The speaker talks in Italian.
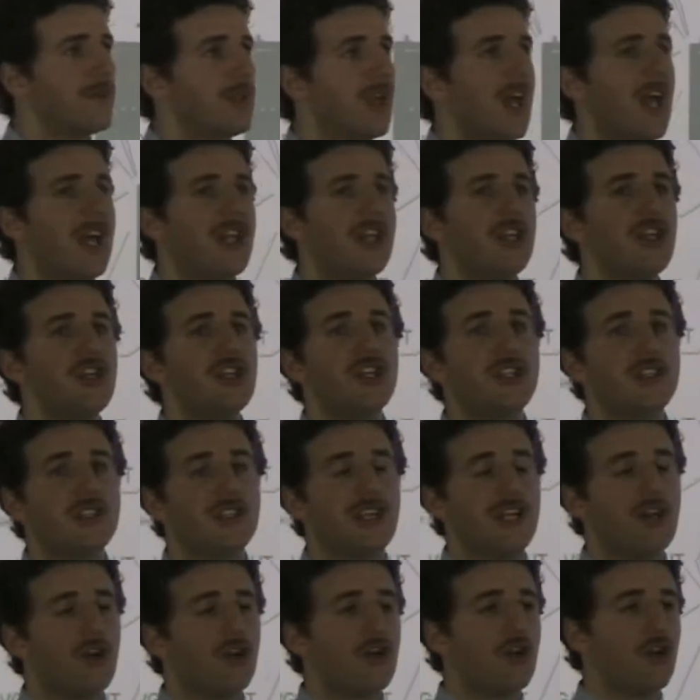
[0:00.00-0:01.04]
è di
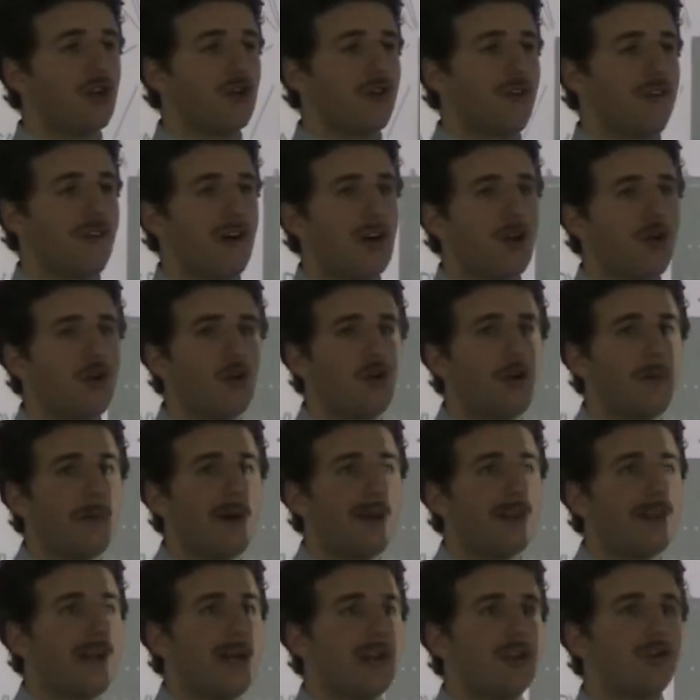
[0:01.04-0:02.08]
gestirlo io dove vanno loro
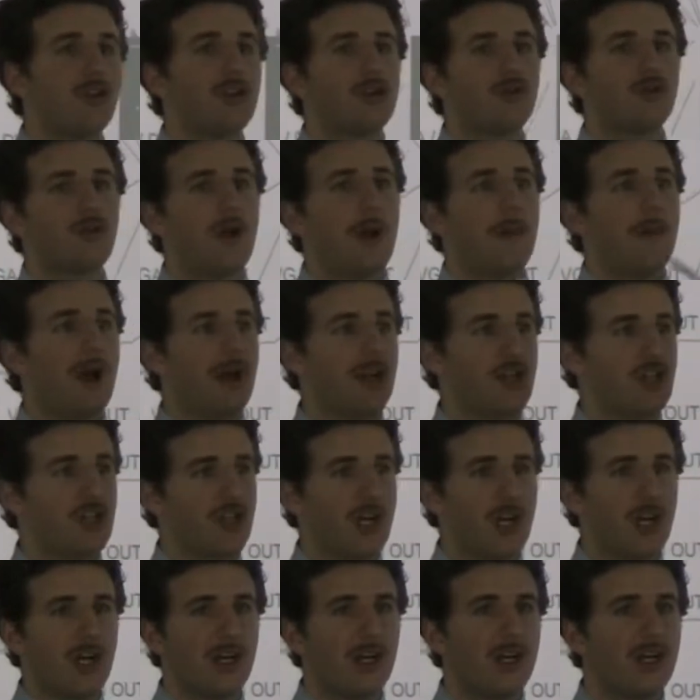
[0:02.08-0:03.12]
mandandole su una
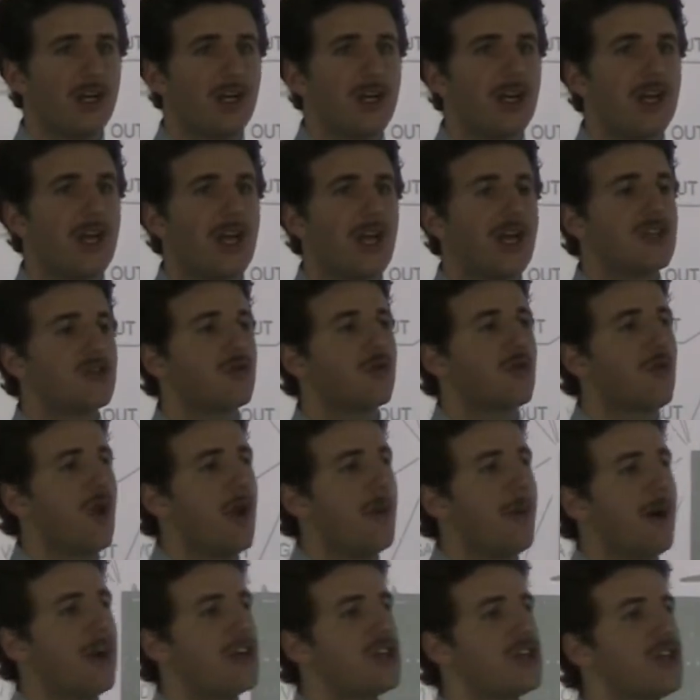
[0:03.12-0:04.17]
pagina e su quella
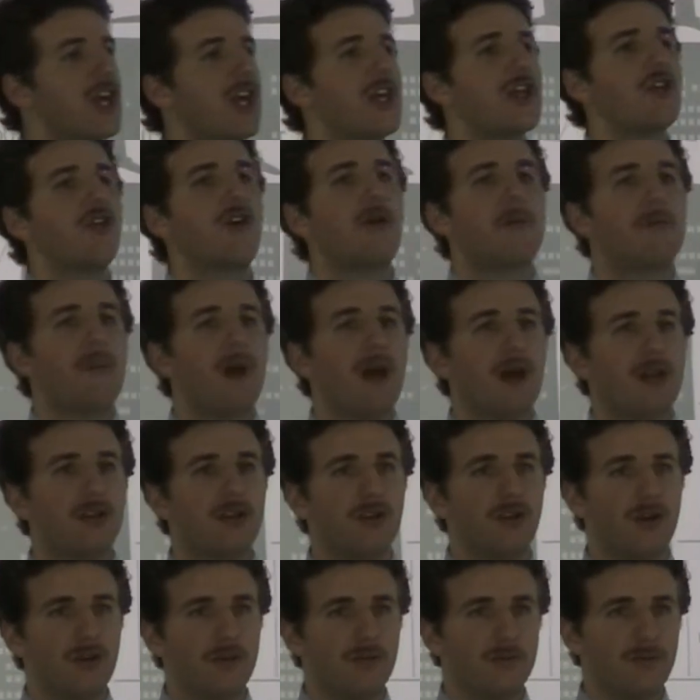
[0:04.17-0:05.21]
pagina io
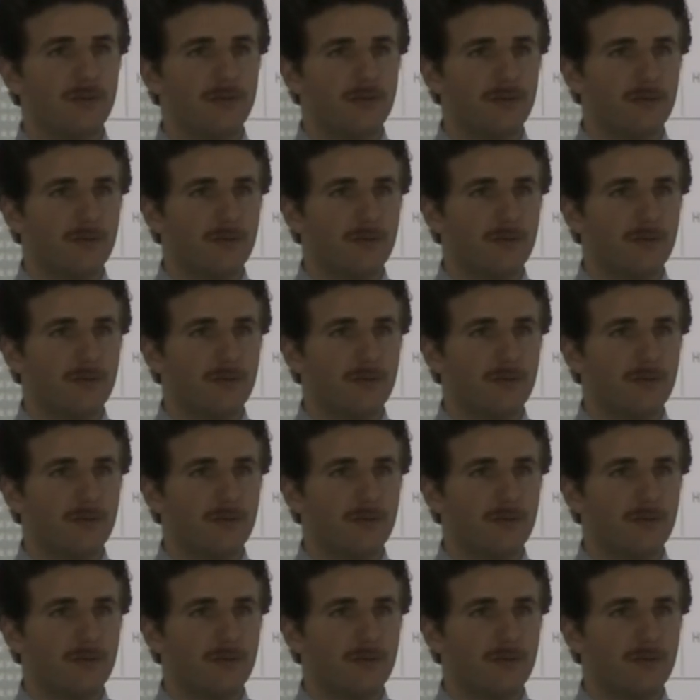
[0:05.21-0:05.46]
embeddo.